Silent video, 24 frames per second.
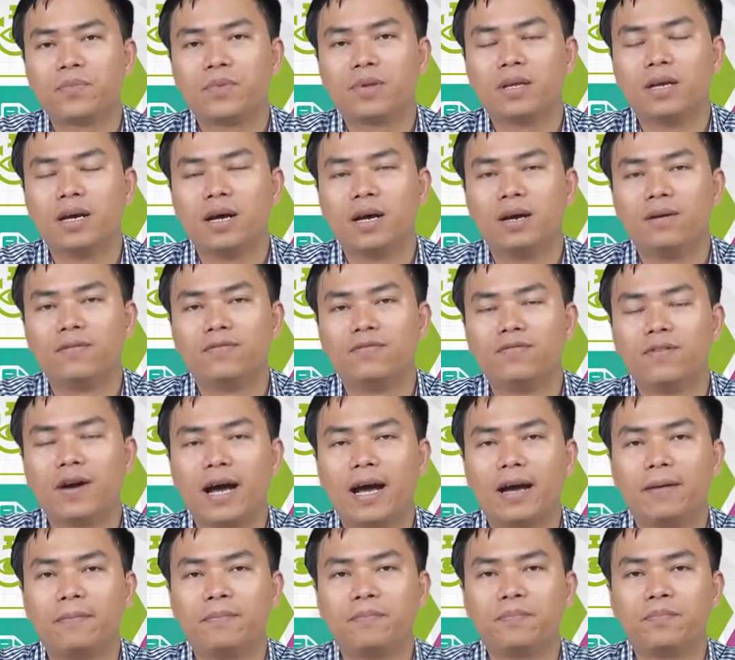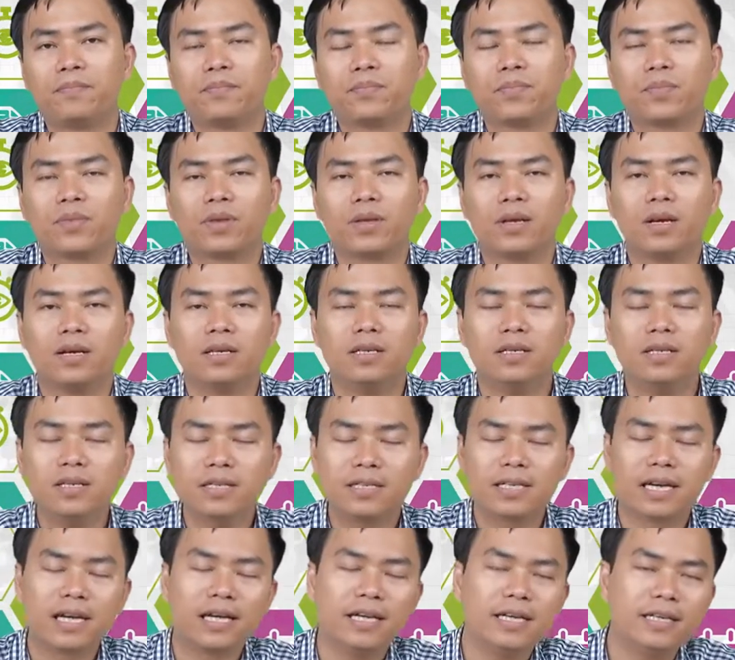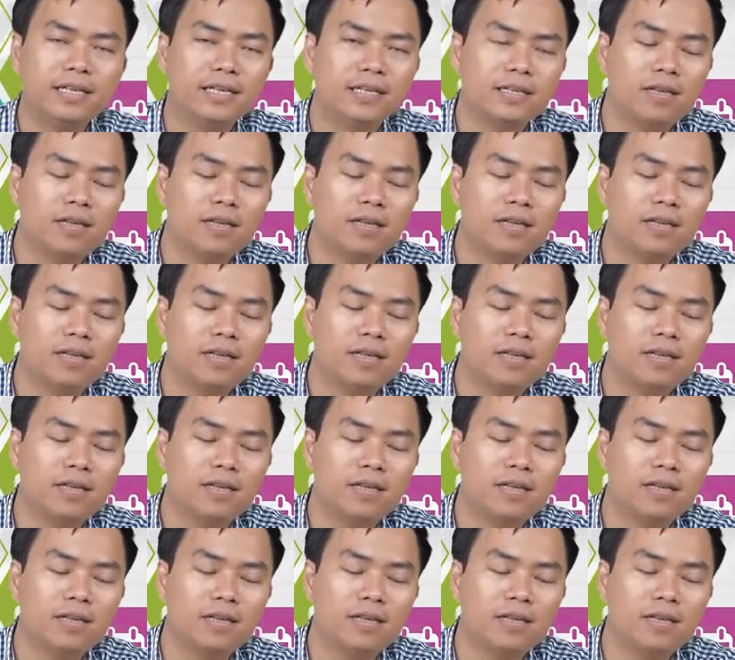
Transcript: à, và những cái